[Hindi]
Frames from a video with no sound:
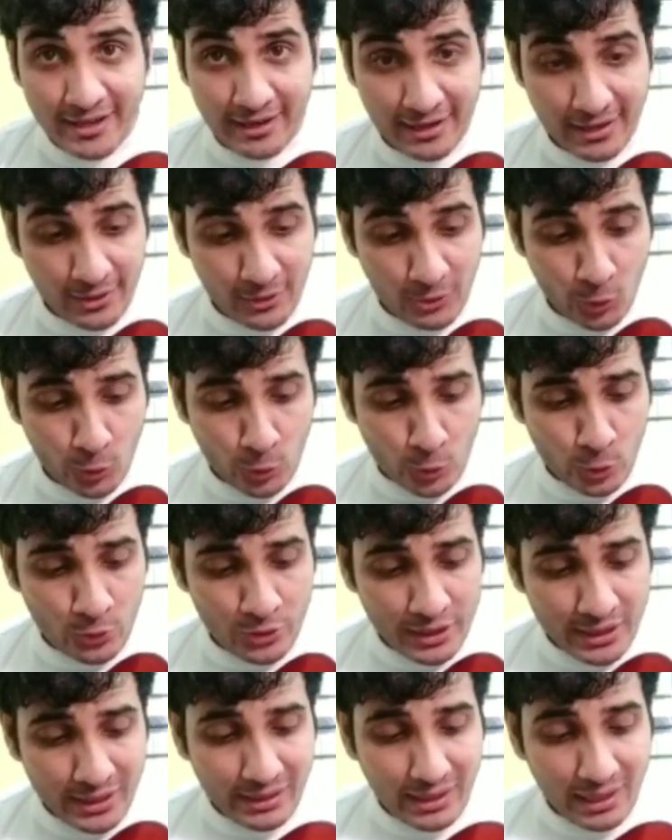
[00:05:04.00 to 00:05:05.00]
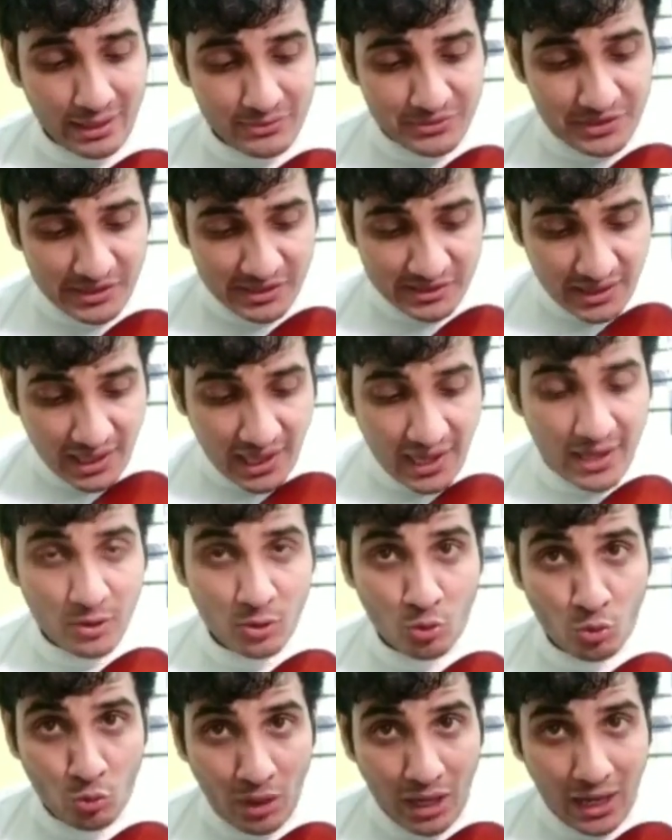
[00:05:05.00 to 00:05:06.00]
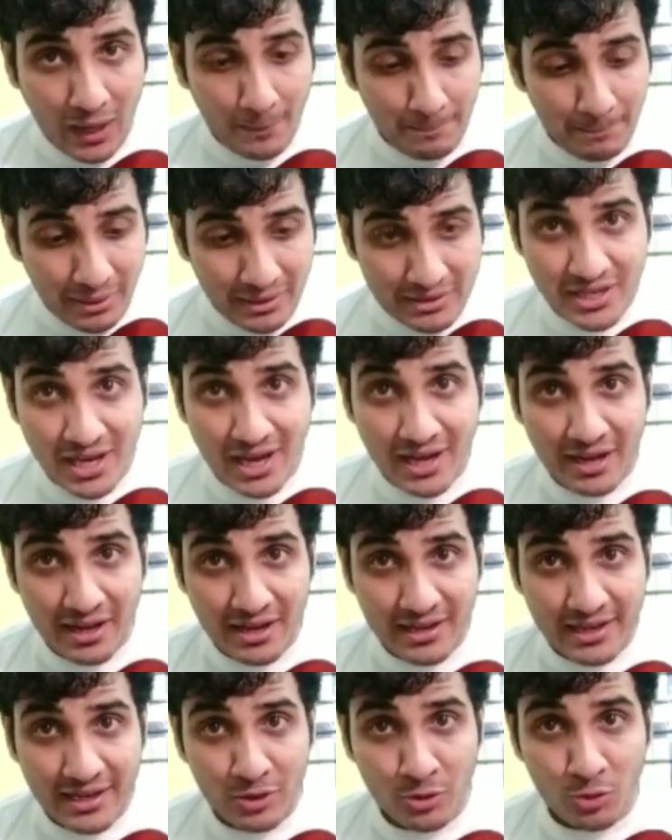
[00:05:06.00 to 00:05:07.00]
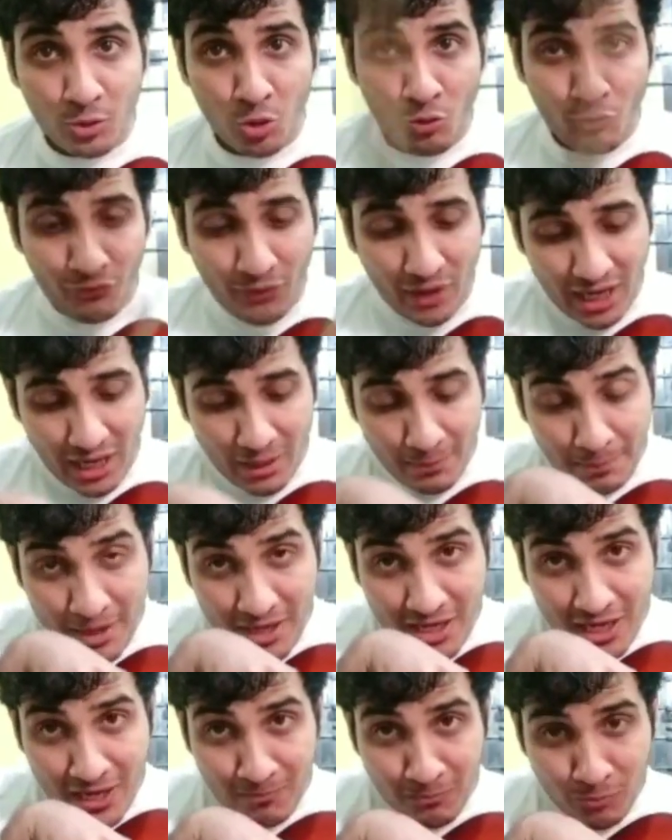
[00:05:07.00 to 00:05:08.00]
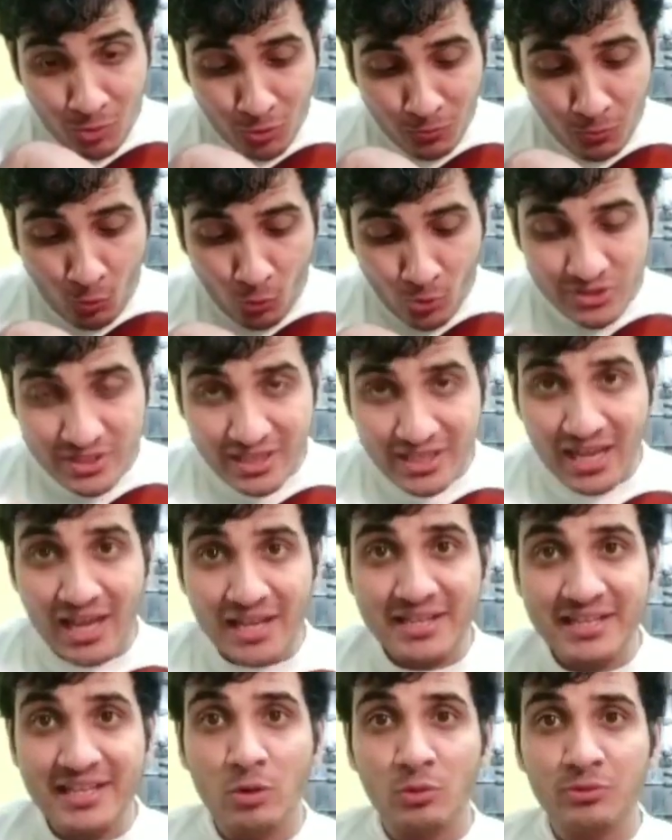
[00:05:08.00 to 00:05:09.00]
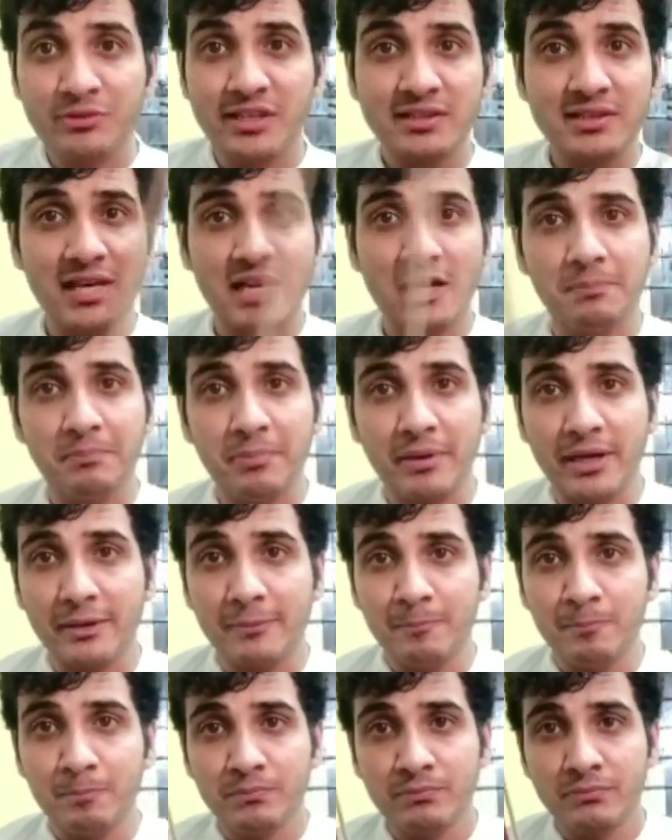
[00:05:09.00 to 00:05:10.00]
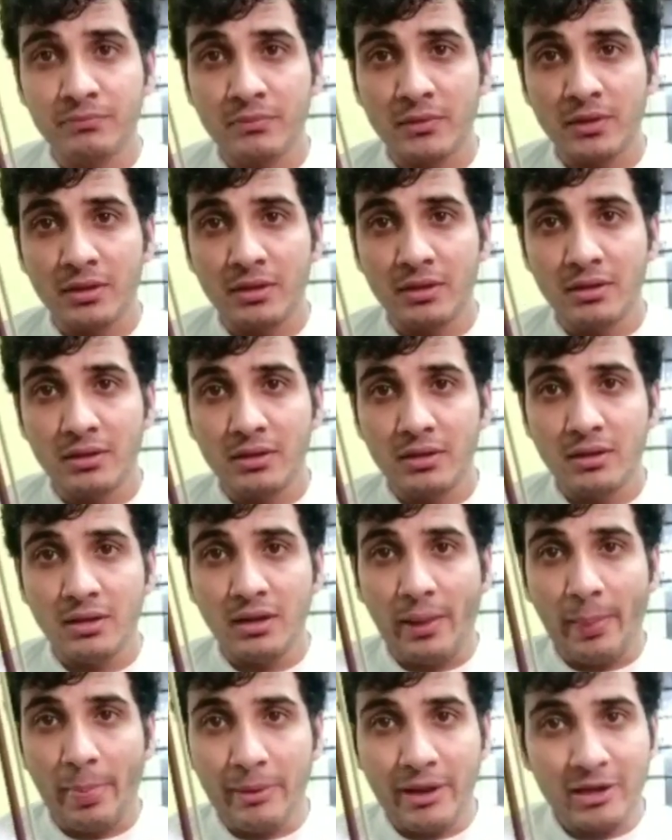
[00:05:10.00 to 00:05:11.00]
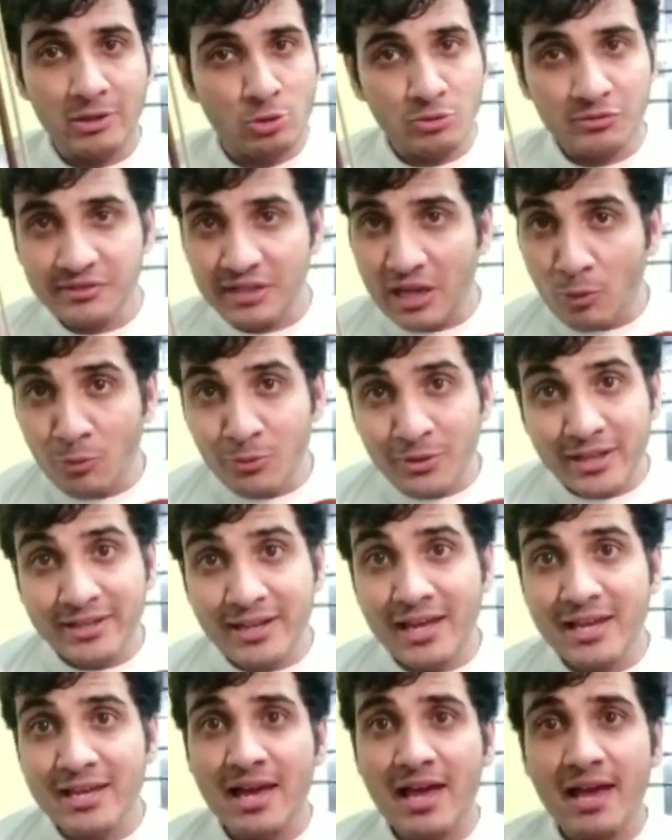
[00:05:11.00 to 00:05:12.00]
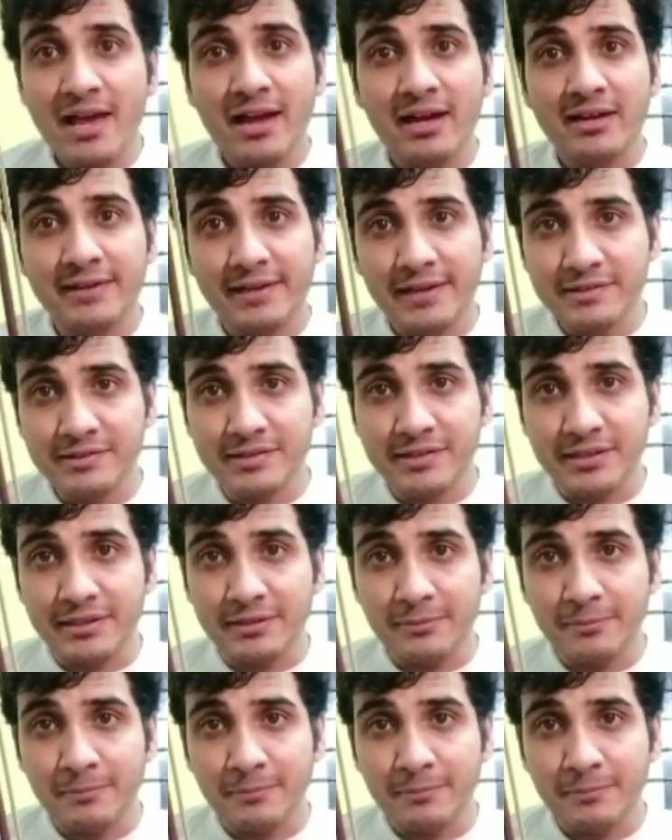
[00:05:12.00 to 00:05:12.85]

रहे हो या जिस तार को आप बजा रहे हो वहां पे ही आपको बो चलानी है उसी तार पे नहीं तो साउंड ही नहीं आएगा ढंग से